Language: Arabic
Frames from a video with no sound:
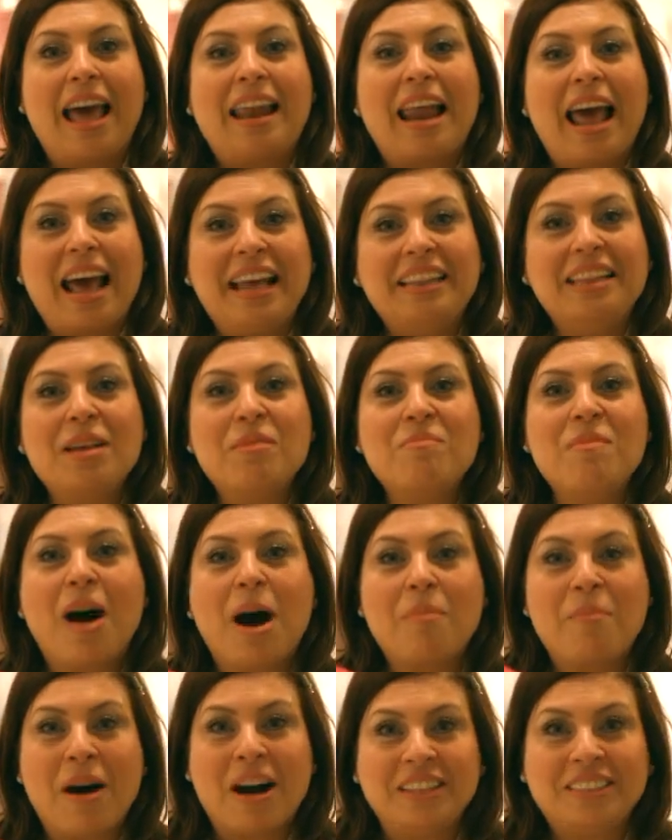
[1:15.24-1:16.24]
هنقدم
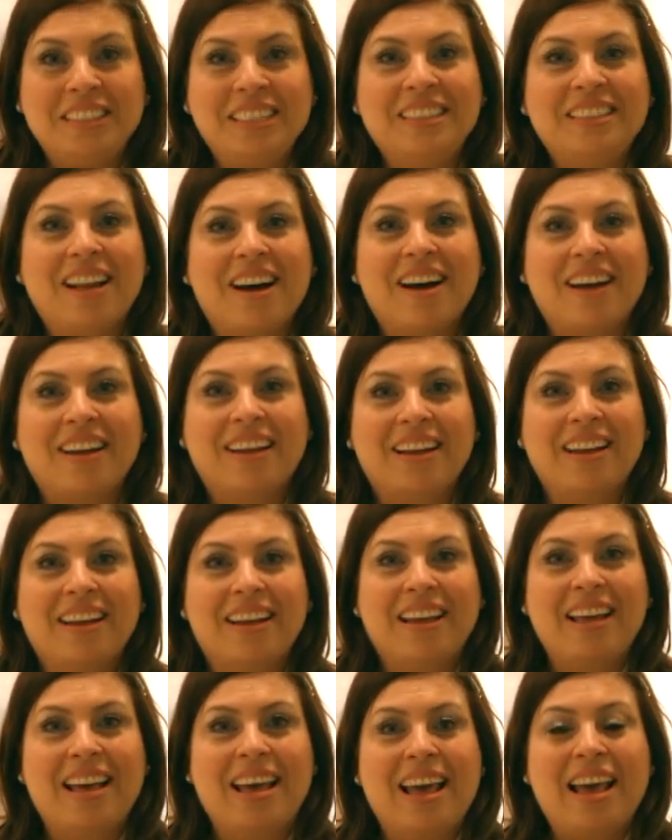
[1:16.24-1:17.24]
مع بعضينا
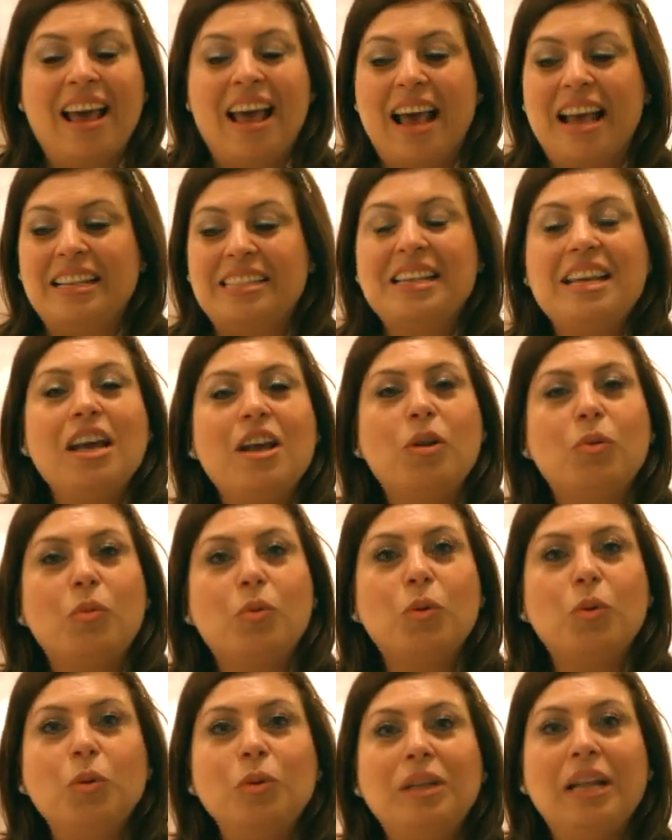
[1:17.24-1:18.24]
هذه
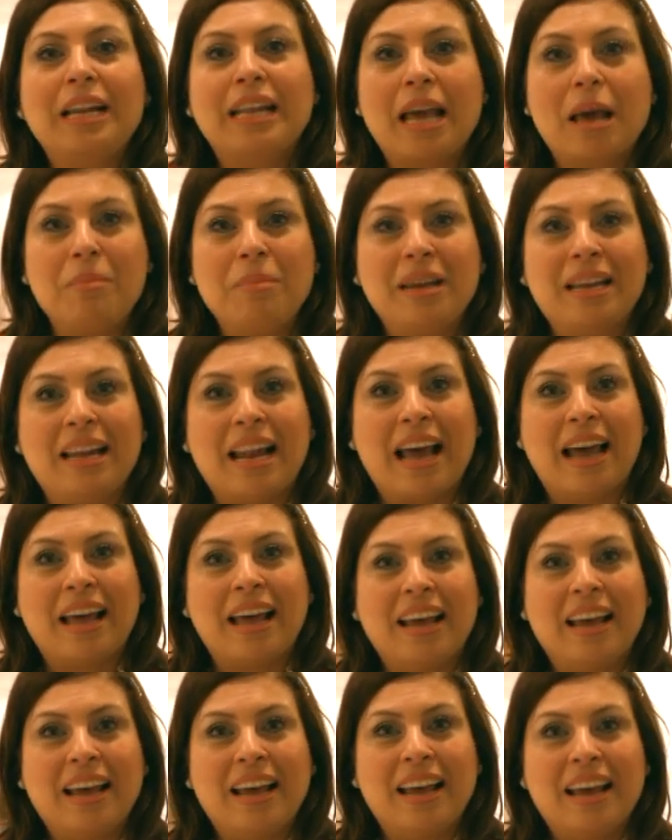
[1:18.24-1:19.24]
الورود الجميله
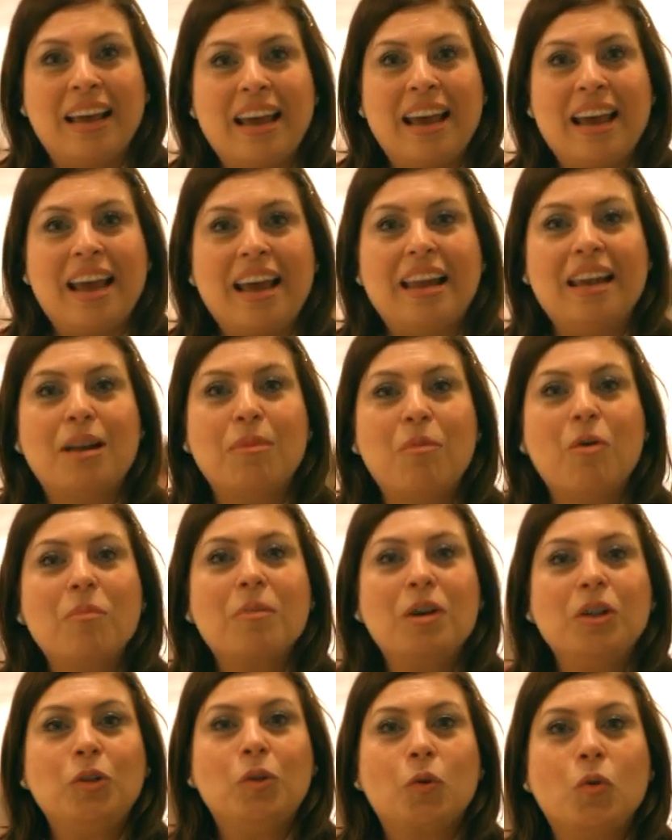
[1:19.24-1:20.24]
اللي
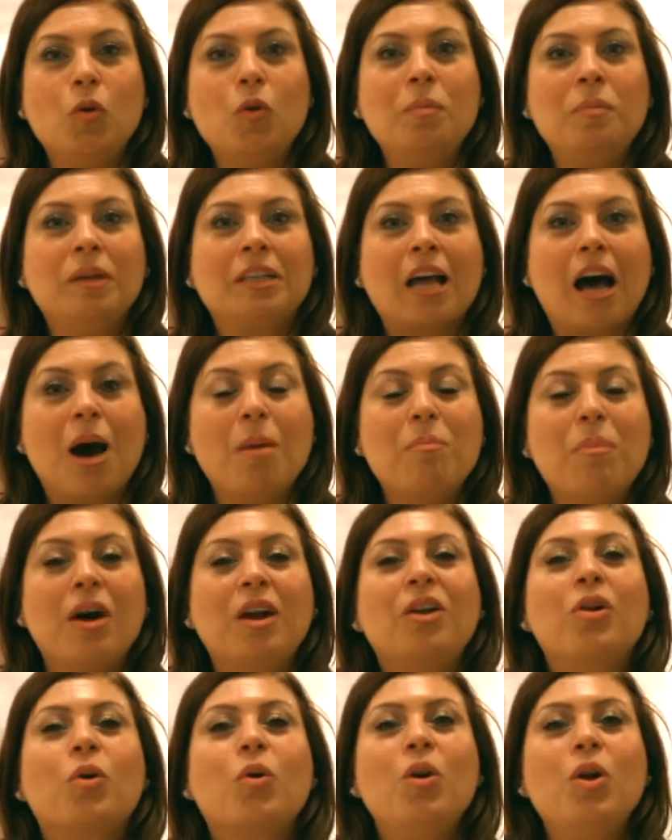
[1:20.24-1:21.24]
ممكن تكون
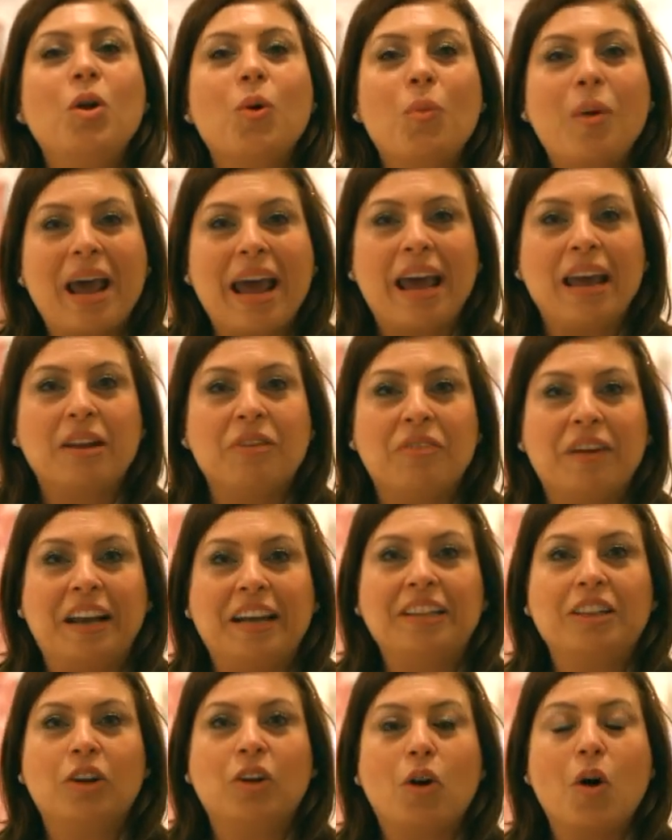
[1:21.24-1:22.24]
بتعبر لكل واحد
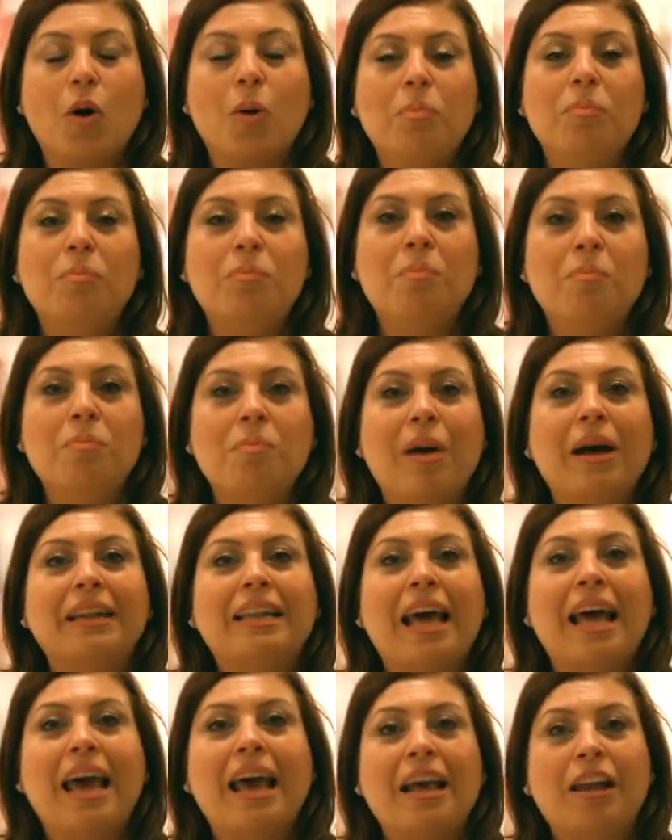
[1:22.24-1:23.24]
في عيد الحب
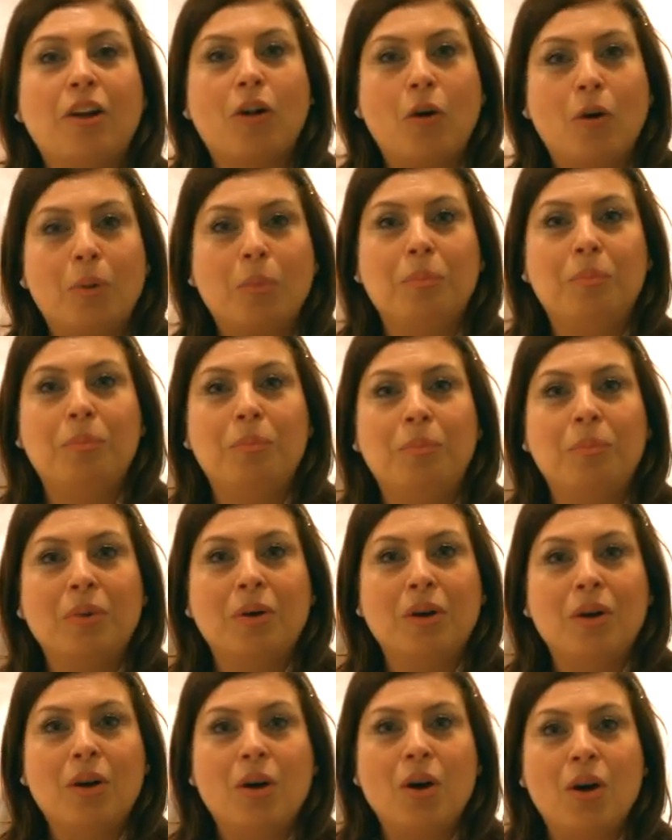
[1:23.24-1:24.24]
مدى الحب
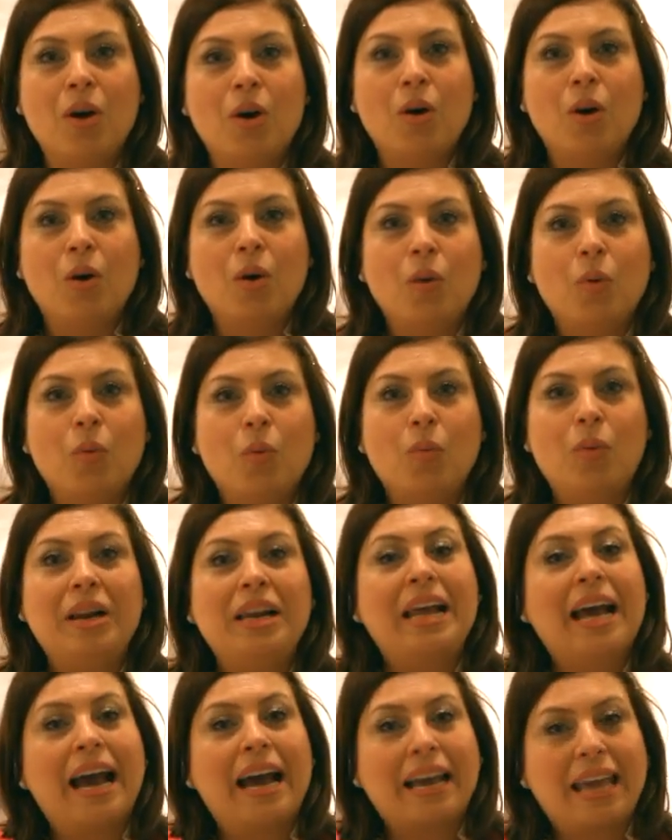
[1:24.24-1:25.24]

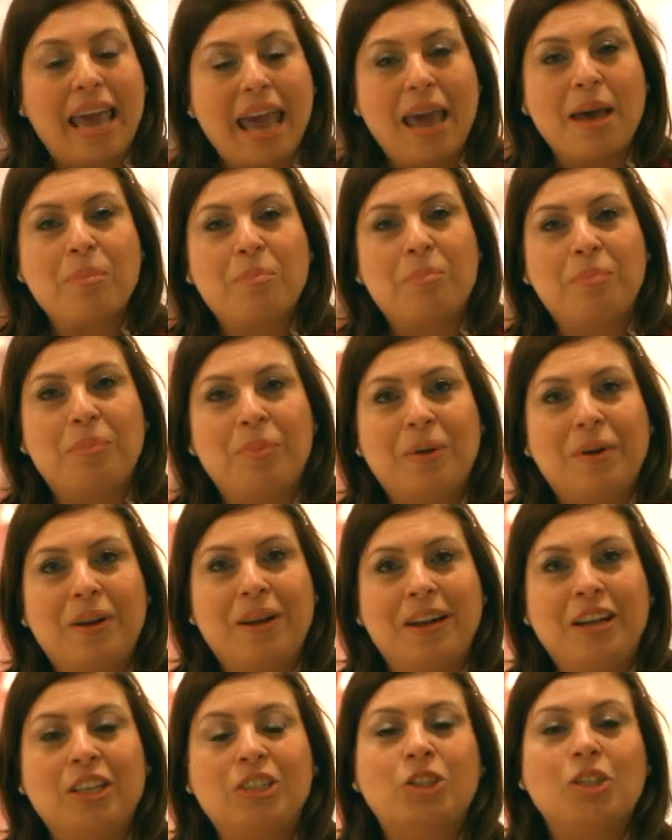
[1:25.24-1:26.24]
والاعجاب
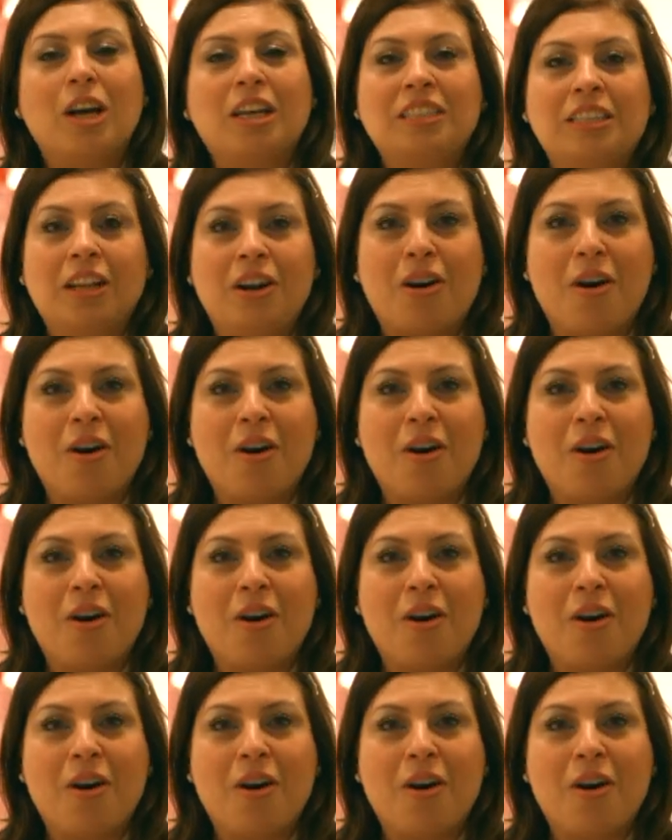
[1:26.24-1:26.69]
للشخص